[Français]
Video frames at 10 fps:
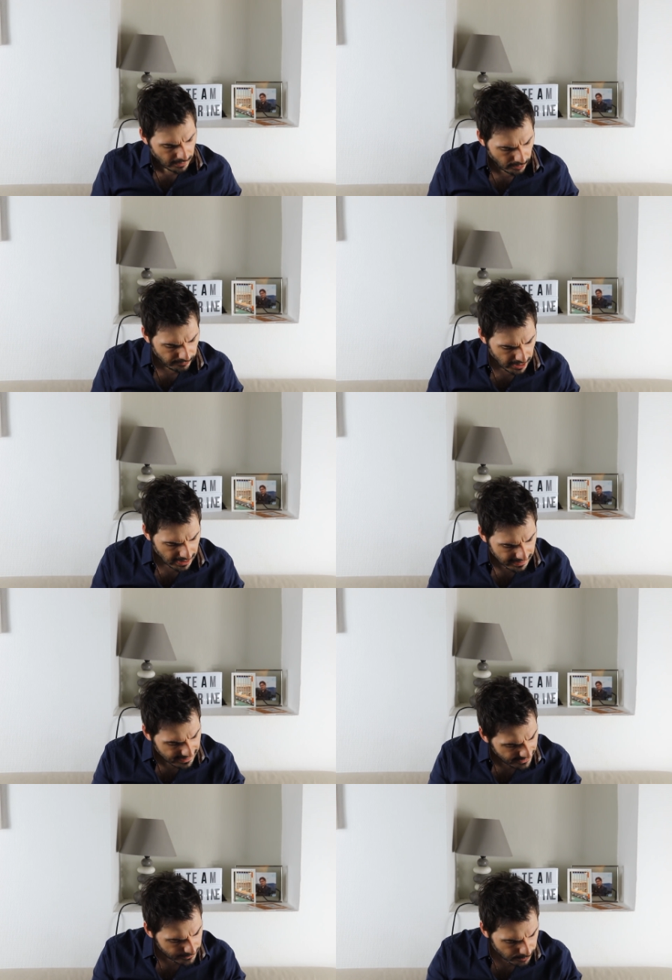Donc voilà,
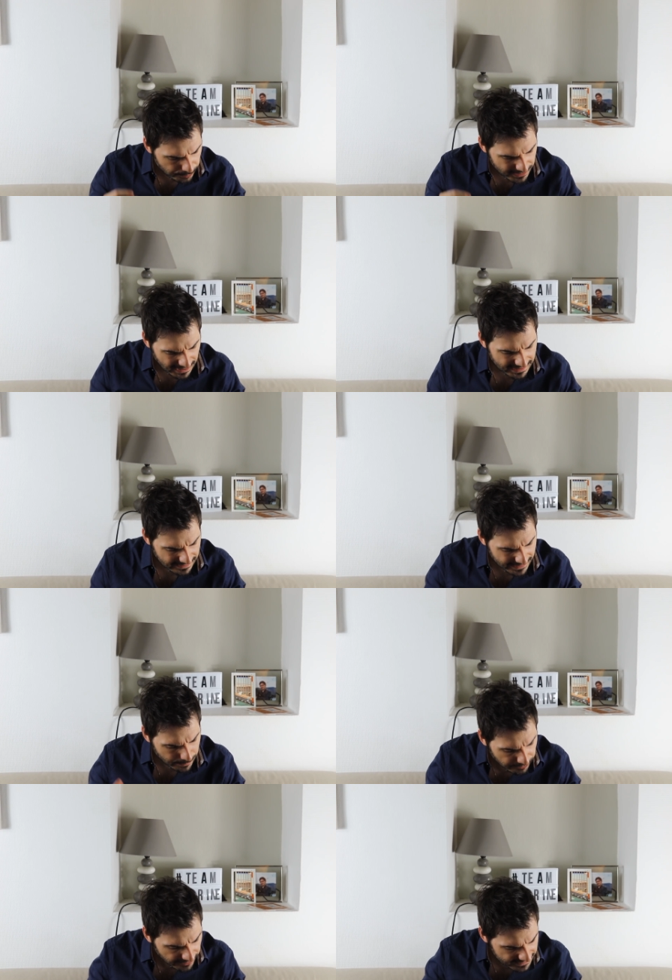les femmes sont plus sélectives, c'est
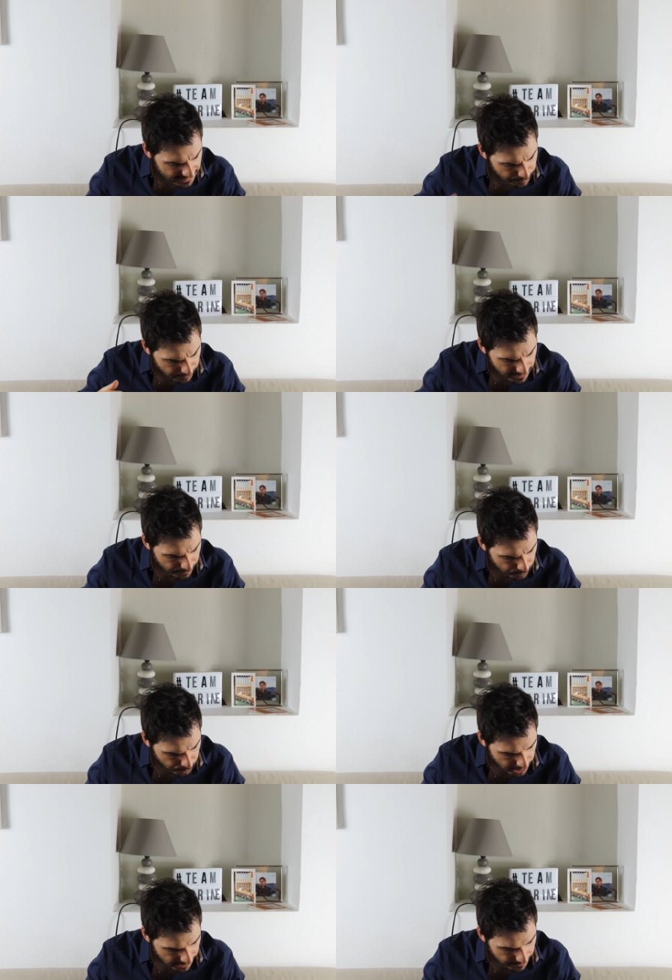plus facile pour elles de coucher.